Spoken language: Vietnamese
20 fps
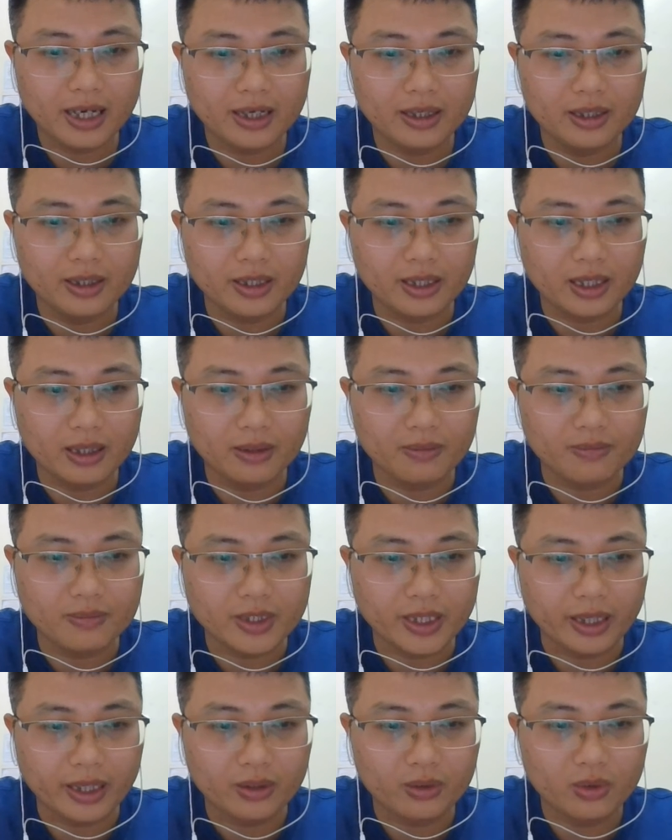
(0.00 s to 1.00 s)
sai người
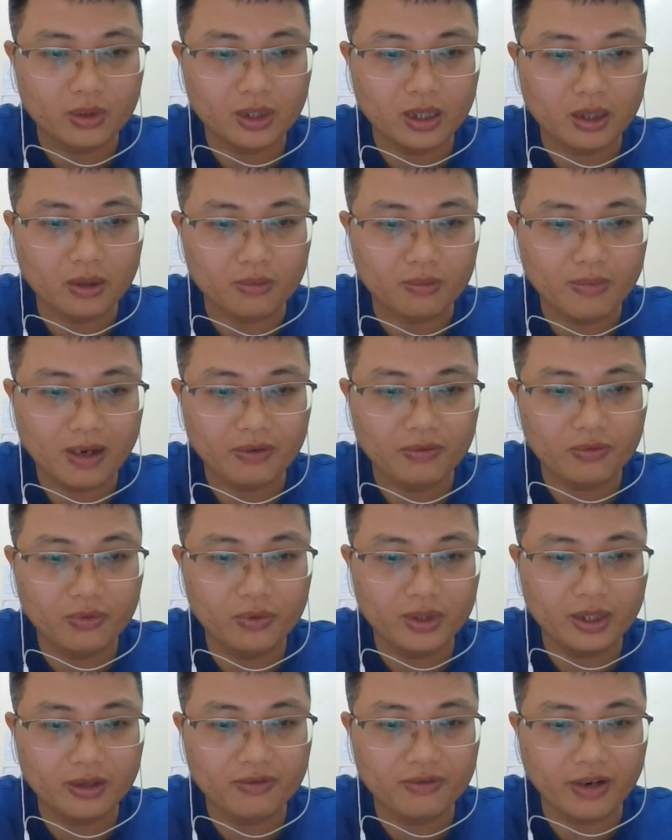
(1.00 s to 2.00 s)
cầm chén thuốc độc bắt
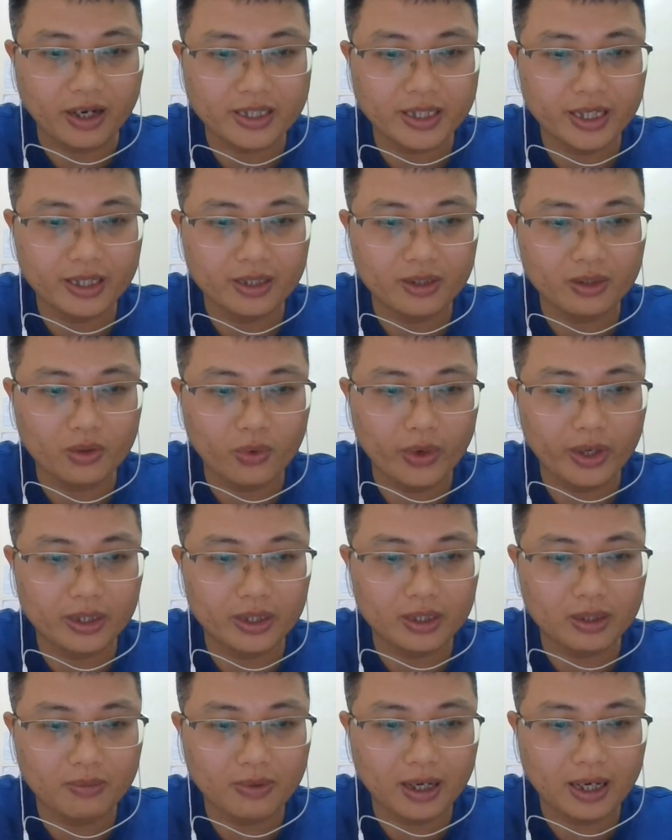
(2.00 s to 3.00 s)
phu nhân phải chết.
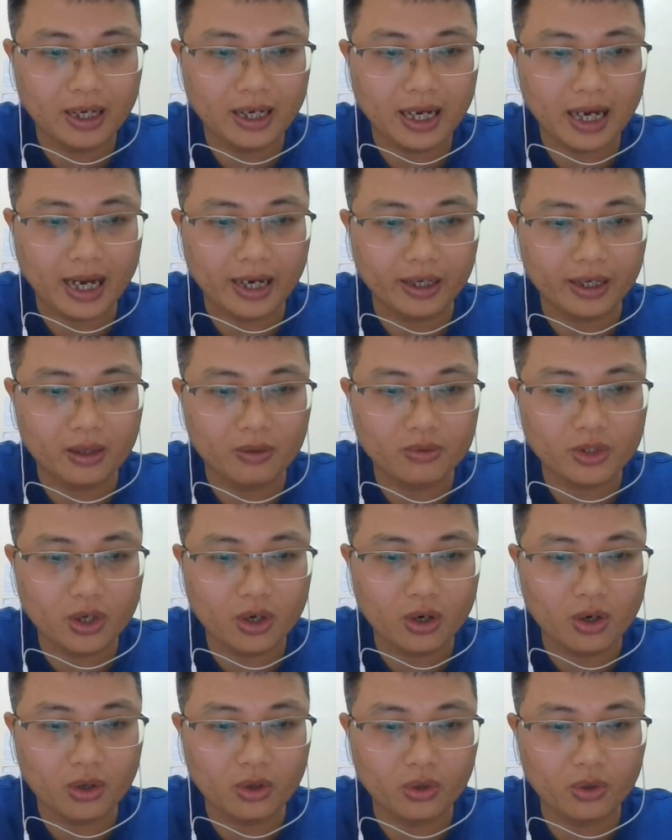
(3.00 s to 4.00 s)
Huệ Tông ngăn lại không
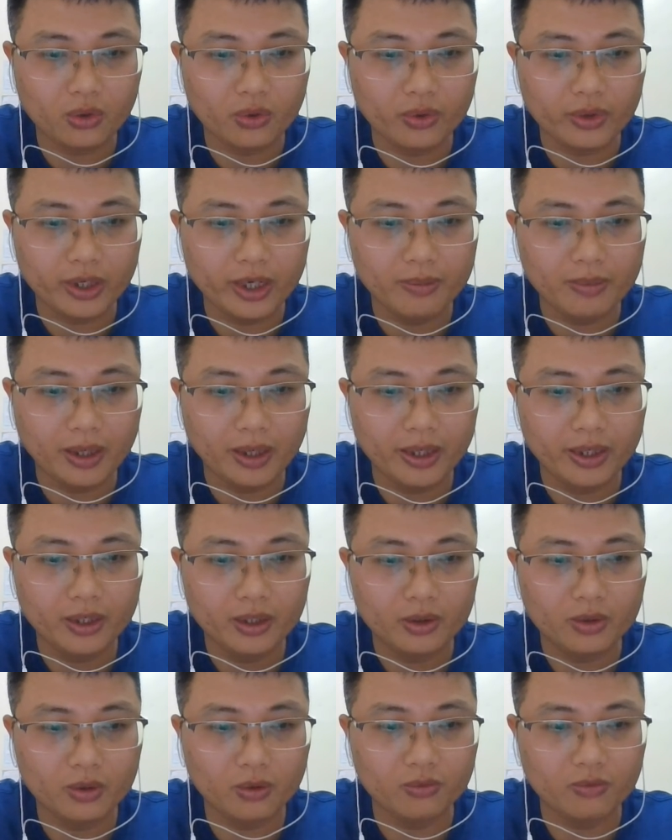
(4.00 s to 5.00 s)
cho, rồi đêm
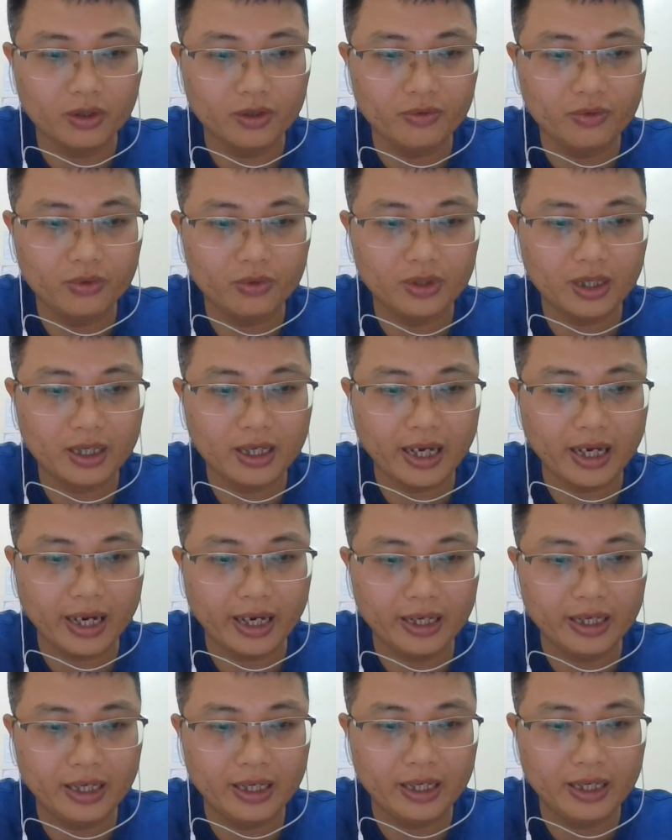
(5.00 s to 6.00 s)
ấy cùng với phu nhân
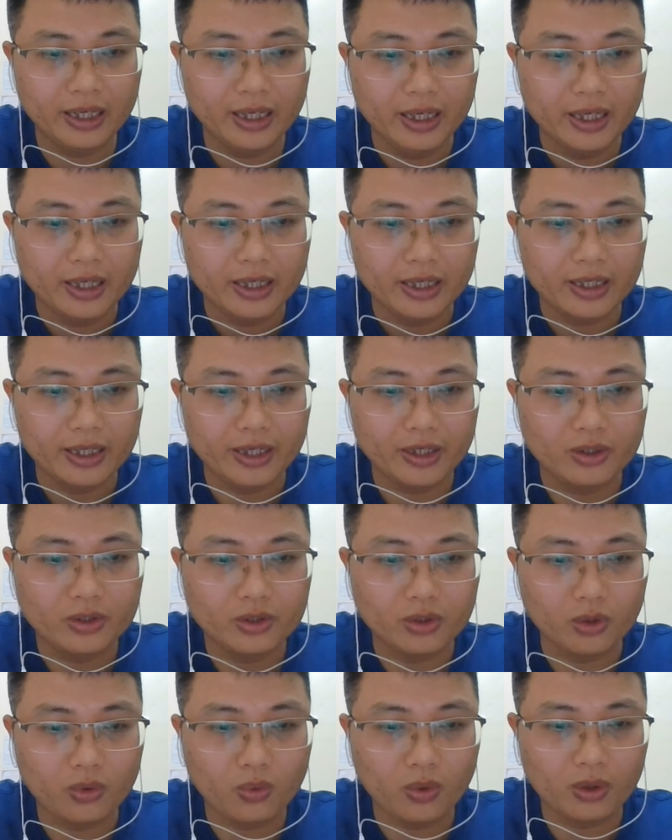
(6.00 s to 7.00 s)
lẻn đi đến
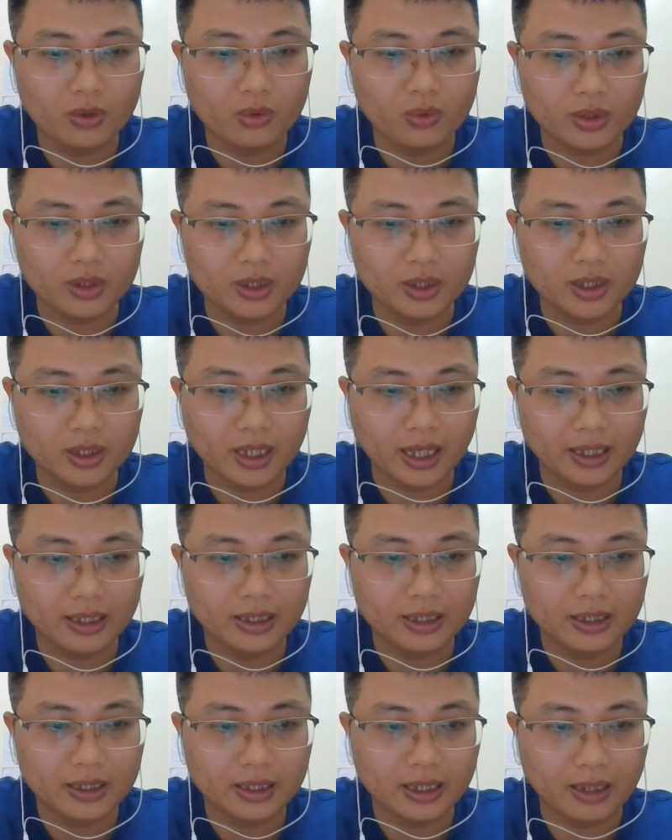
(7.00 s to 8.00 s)
chỗ quân của Tự
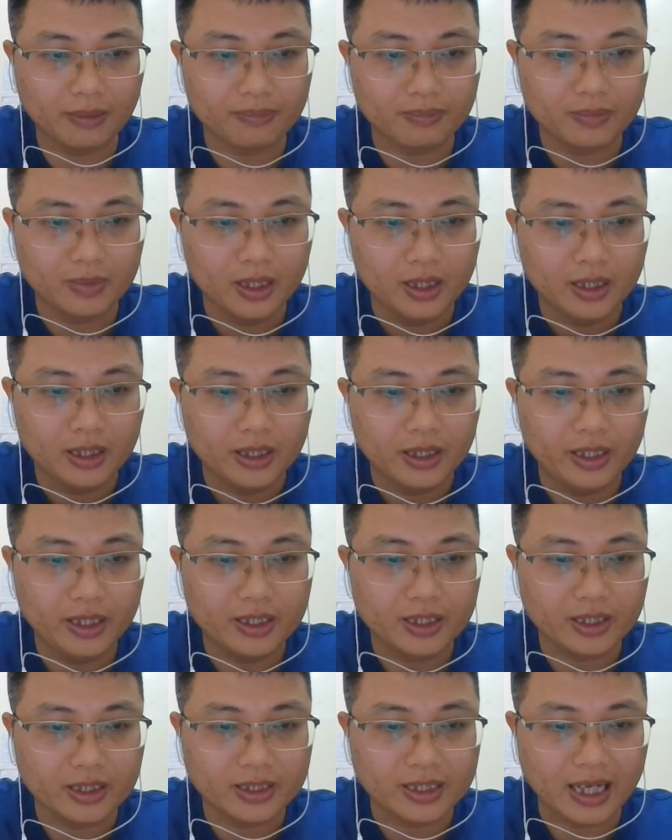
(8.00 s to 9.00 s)
Khánh gặp
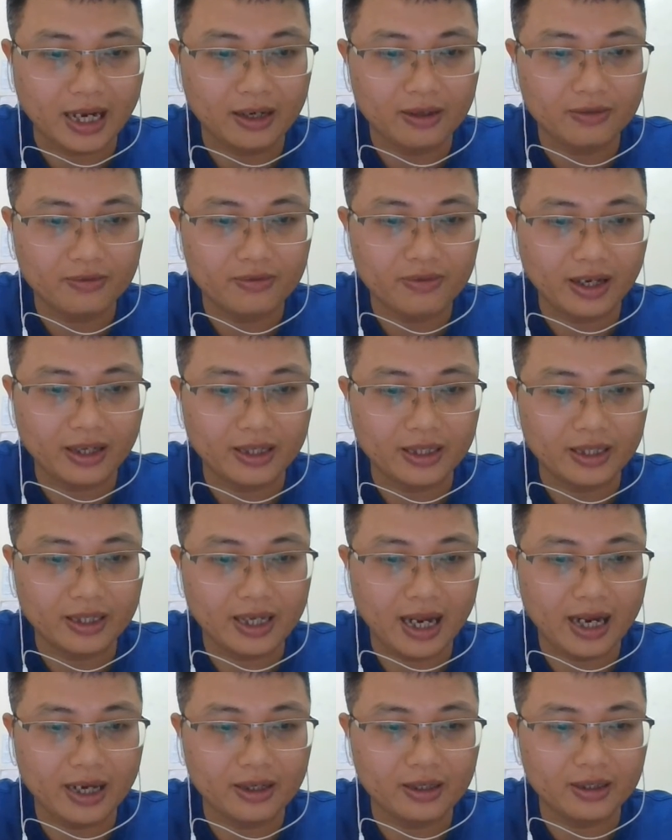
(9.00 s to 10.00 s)
khi trời sáng phải nghỉ
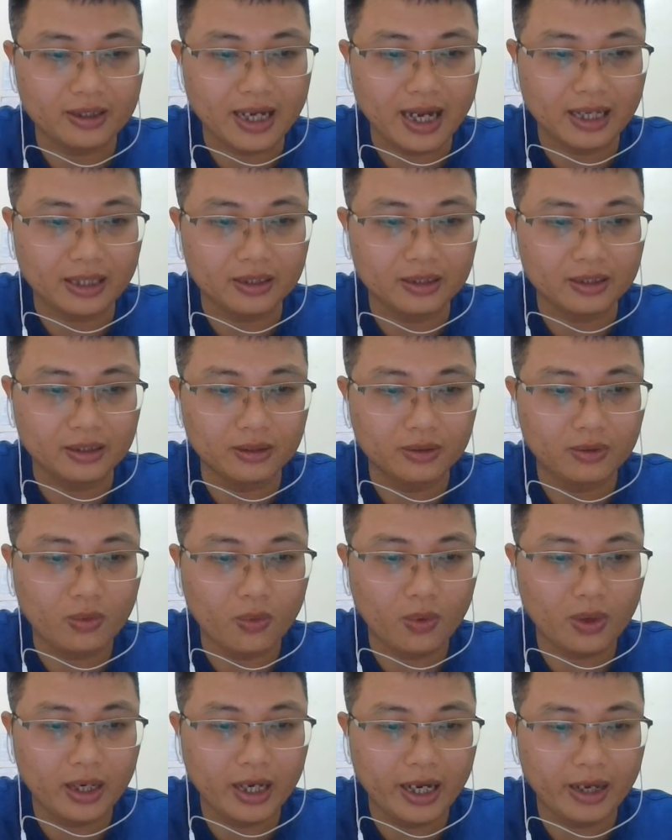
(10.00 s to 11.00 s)
lại ở nhà tướng
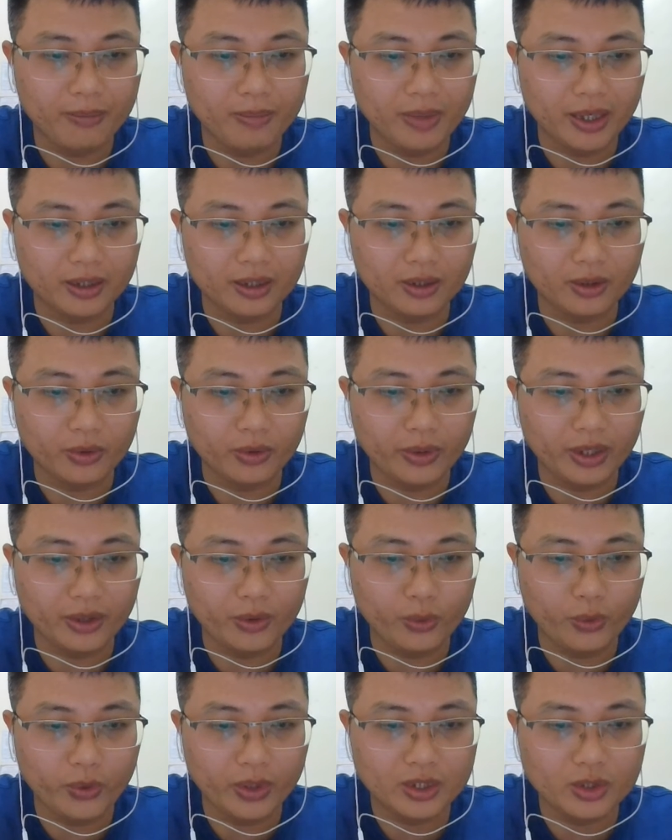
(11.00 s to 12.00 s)
quân Nê Mịch ở
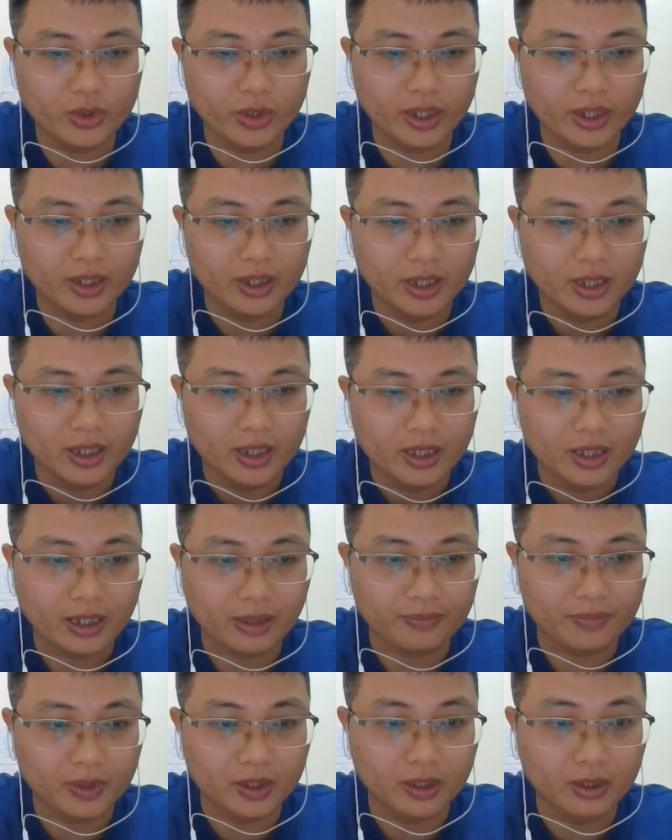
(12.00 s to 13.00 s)
huyện Uyên Duyên,
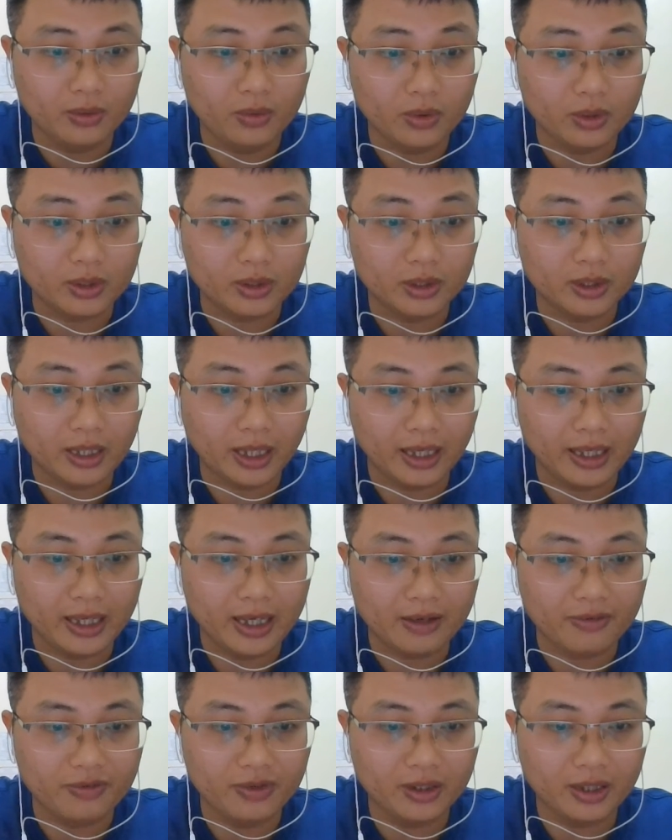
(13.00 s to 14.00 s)
gặp tướng của Tự
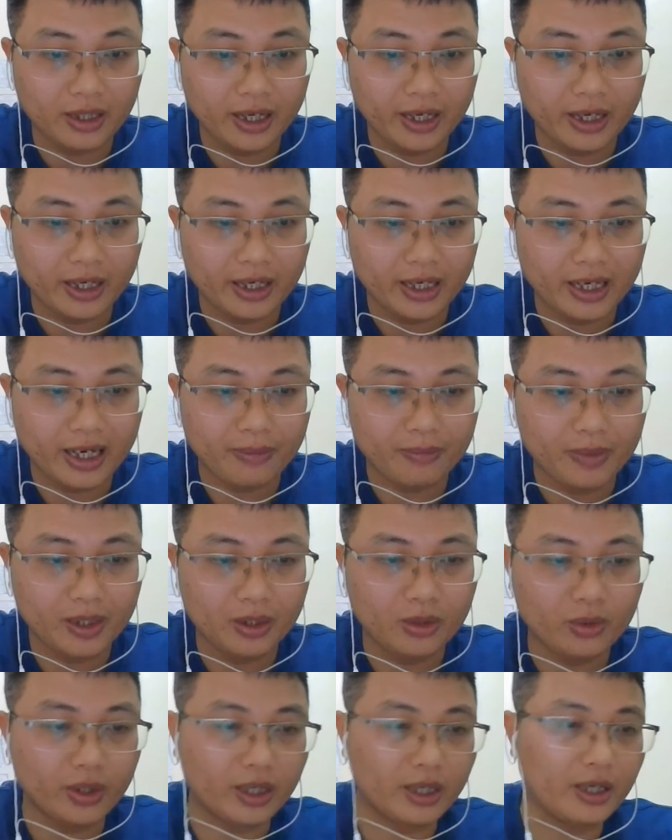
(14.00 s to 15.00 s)
Khánh là Vương Nê đem
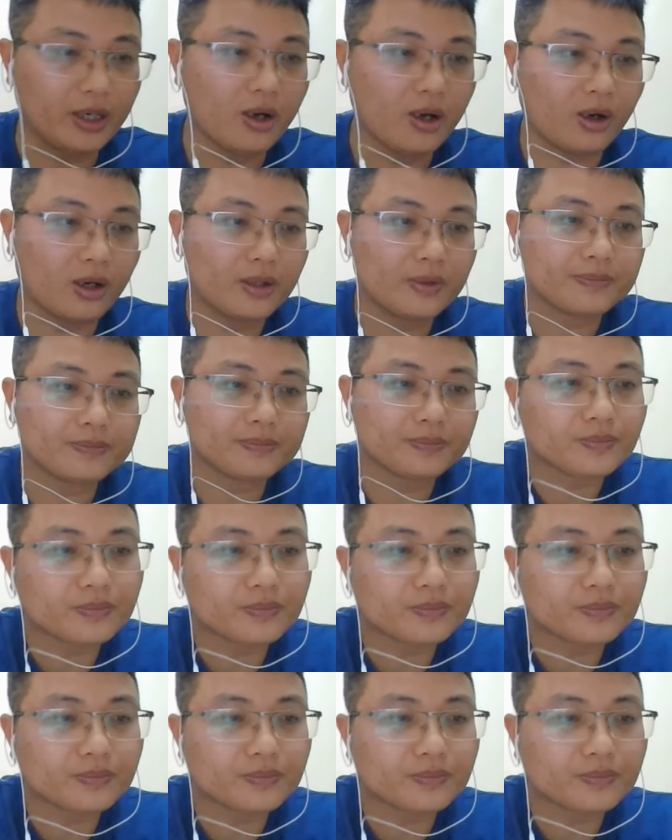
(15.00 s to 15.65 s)
binh thuyền để đón.